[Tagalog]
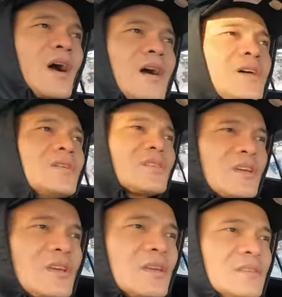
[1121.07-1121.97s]
Ah,
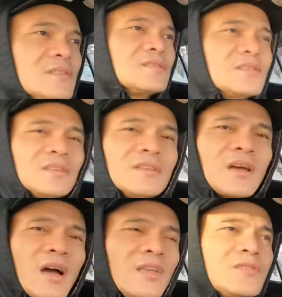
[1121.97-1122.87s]
okay.
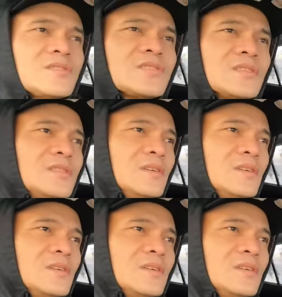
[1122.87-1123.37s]
Uh, Ayos.